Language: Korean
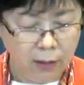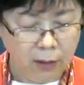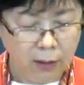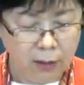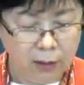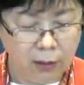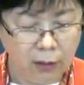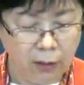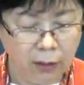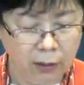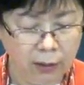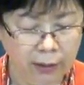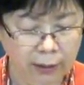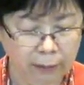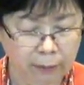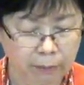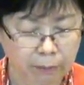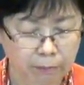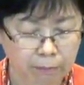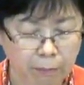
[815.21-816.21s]
그런
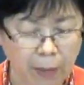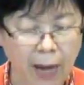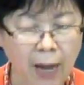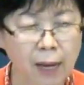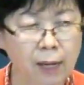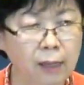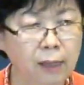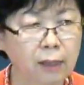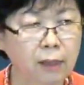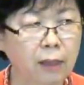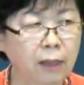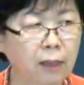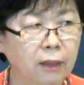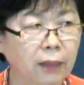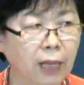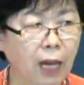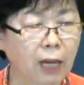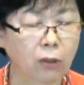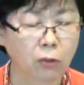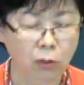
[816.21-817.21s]
말
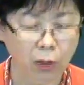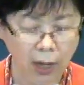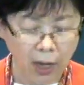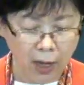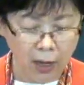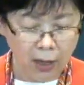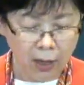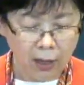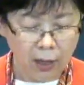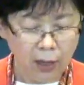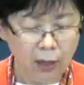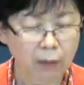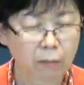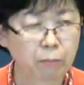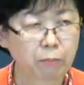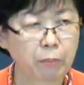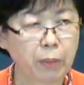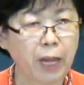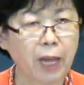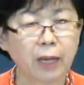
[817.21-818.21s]
단어가
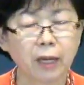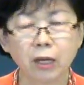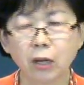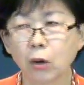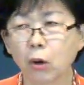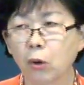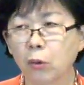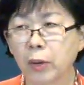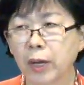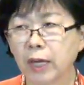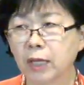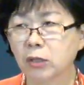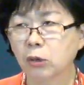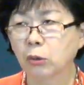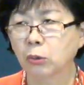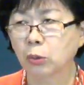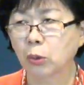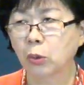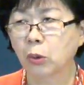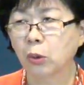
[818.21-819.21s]
100여 회
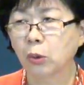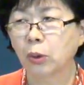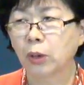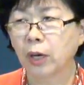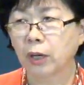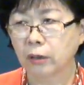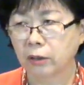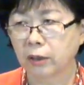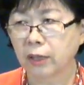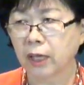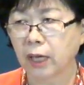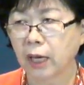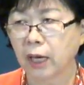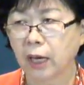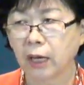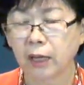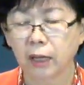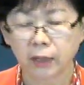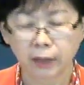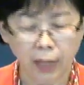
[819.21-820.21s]
정도
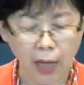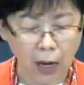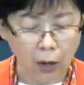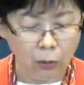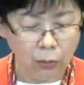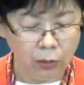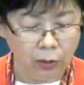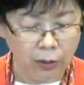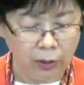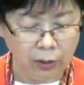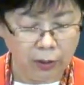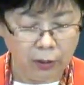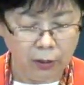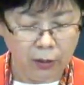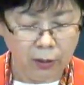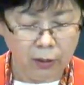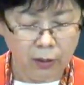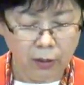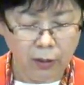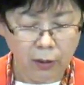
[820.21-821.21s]
그렇게 나오는
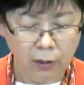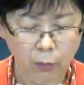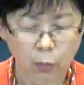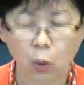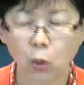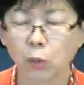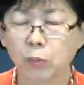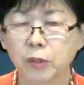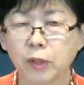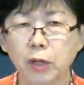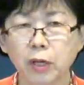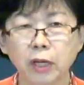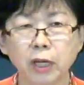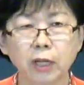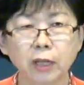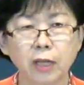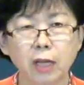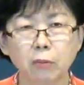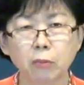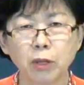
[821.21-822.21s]

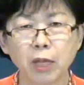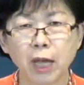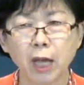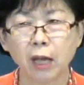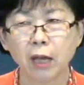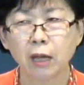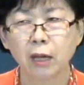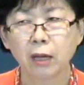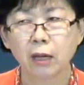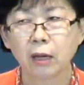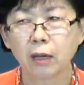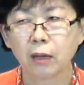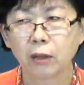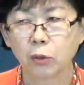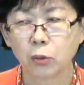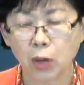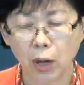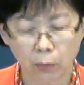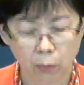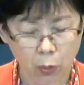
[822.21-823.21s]
복음서이기 때문에
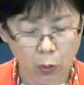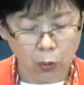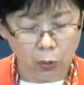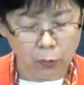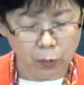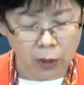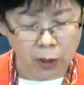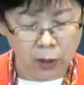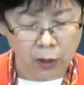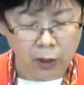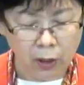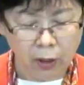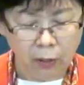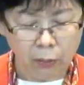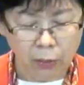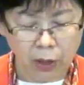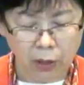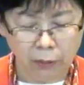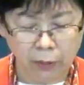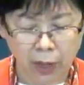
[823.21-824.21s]
요한복음을
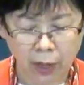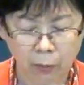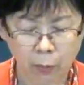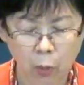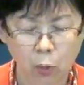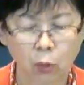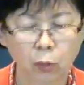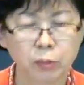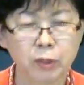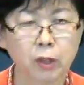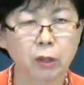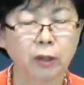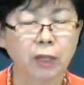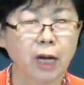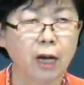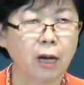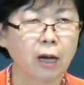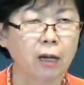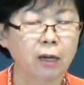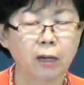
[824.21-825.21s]
믿음의
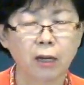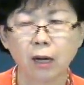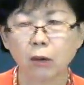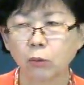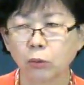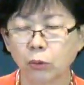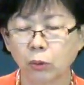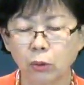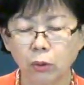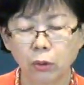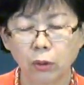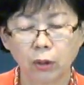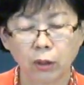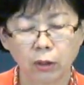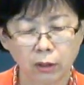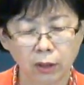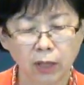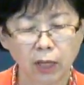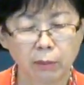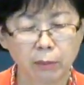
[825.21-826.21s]
복음서다라고도
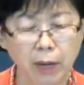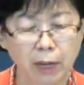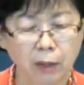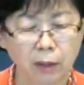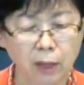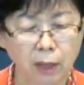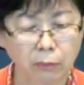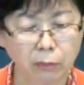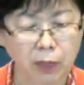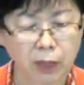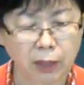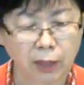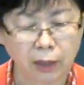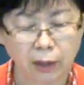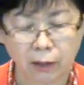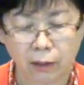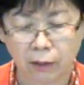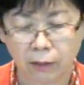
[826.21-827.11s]
그렇게 말을 합니다.